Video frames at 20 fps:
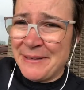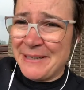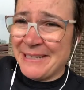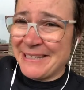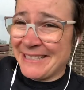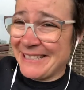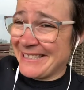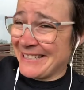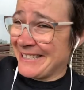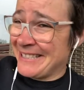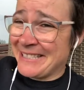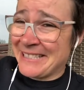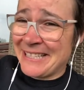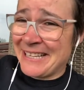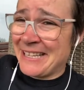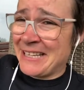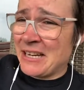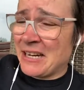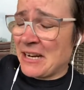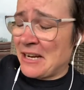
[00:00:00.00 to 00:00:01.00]
wieder, dass das
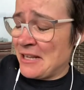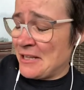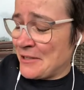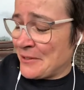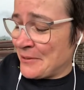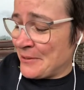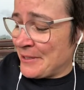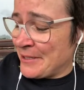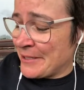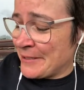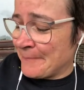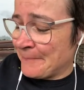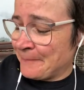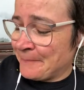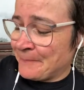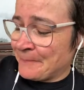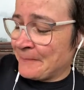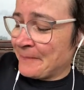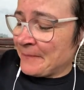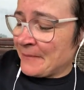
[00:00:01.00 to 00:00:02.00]
generell so ist.
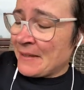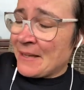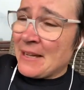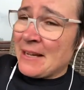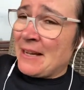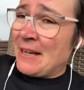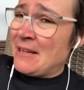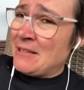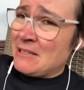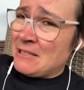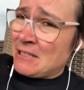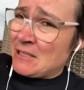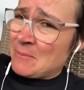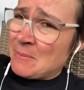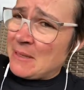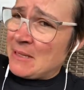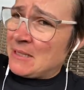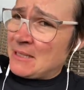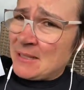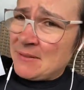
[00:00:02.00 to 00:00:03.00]
Also
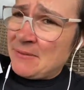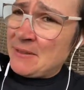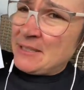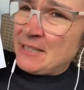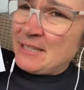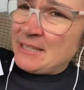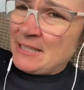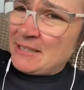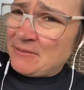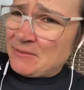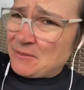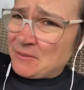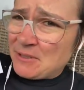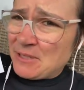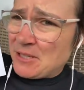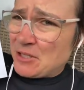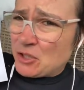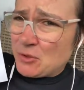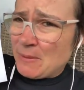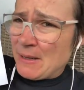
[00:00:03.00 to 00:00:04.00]
das war definitiv so
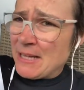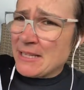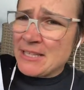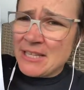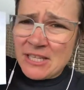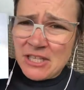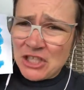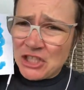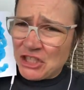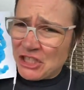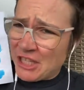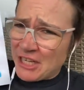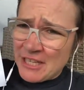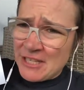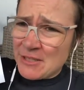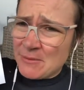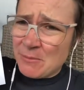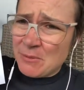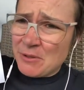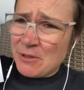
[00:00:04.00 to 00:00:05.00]
eine schwarze
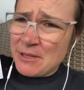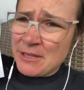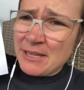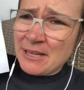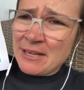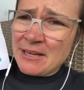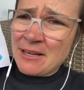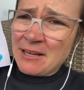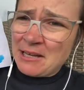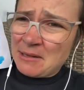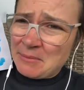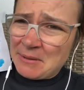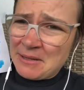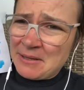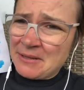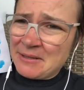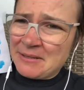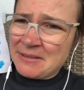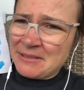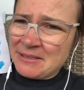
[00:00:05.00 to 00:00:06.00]
Stresswolke,
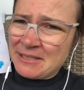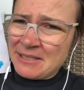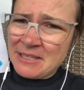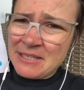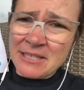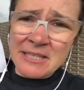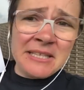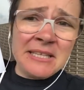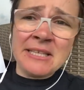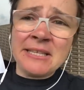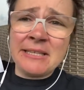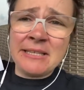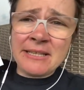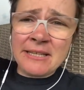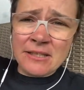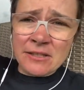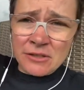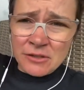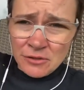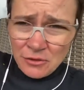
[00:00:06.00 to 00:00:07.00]
aber die zieht
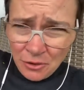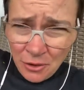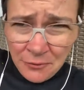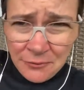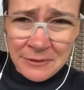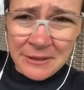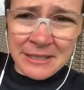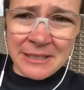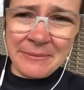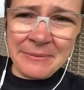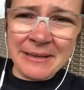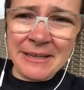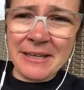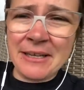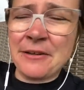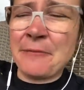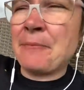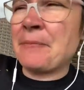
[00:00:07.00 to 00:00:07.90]
jetzt hoffentlich weg.